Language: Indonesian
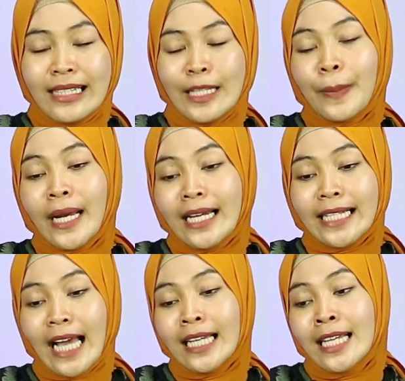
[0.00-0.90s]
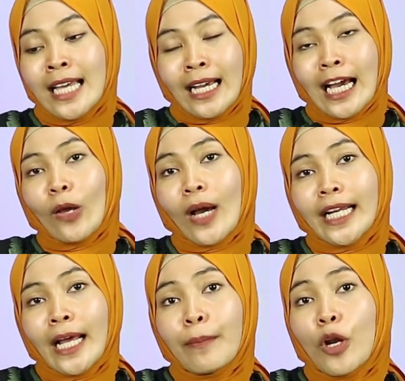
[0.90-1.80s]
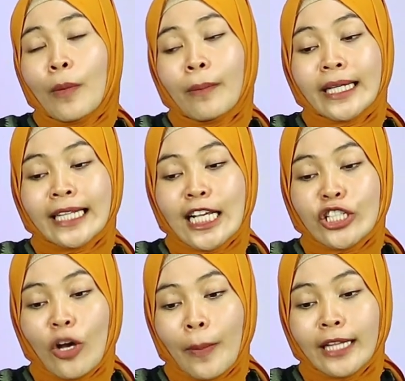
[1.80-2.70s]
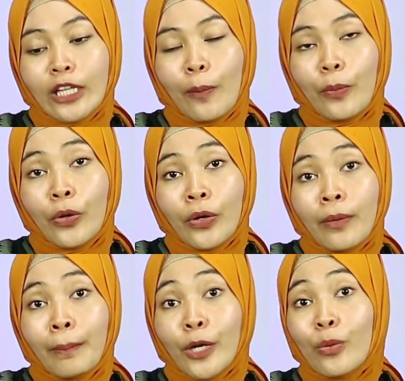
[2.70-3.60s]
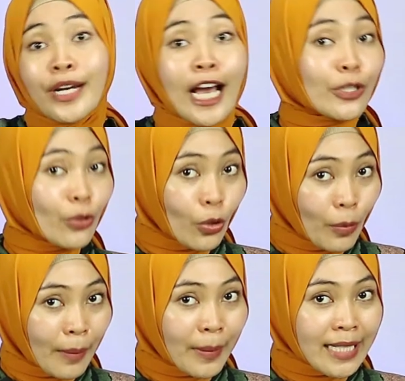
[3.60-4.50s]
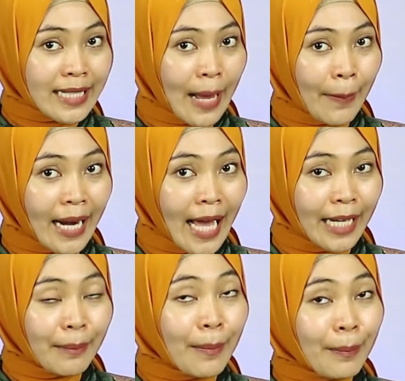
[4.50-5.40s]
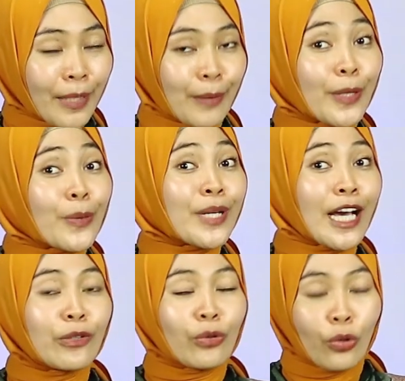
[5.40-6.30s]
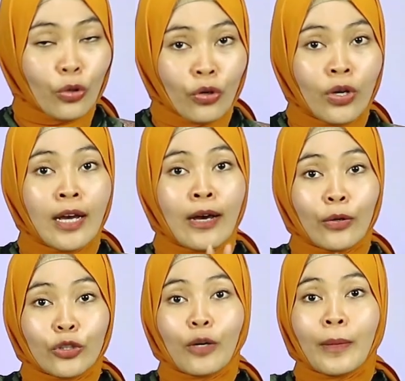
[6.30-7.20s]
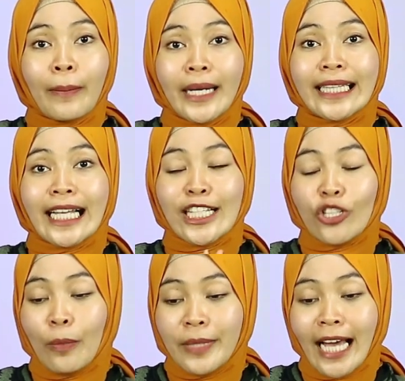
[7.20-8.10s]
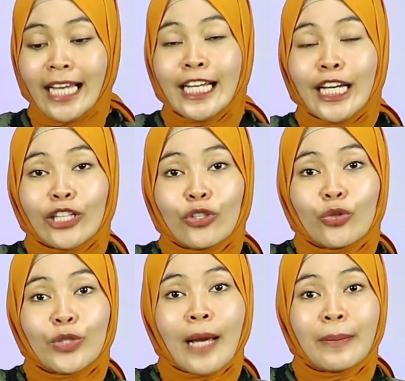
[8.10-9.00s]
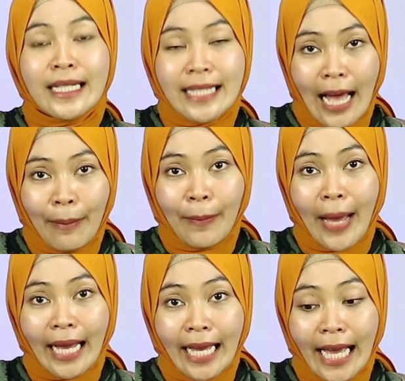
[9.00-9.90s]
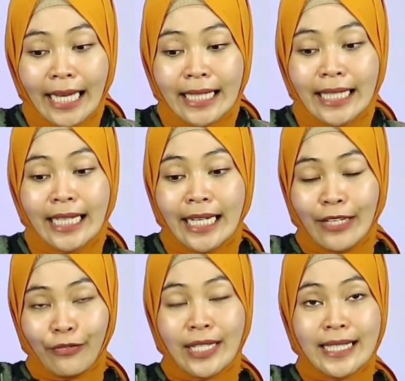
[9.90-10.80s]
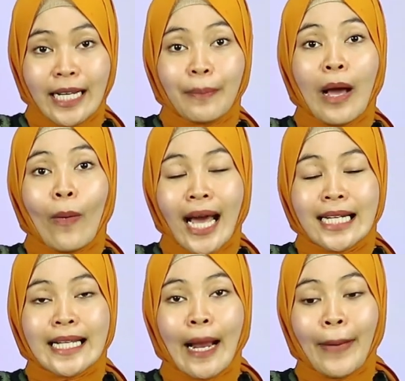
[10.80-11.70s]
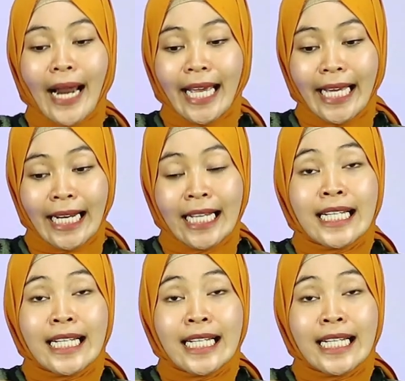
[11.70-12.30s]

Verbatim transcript: Sebenarnya kalau kalian belum membeli teleskop ataupun menunda dulu membeli senapan angin menunda dulu untuk membeli teleskopnya itu sudah bisa memakai ini visir bawaan senapan angin.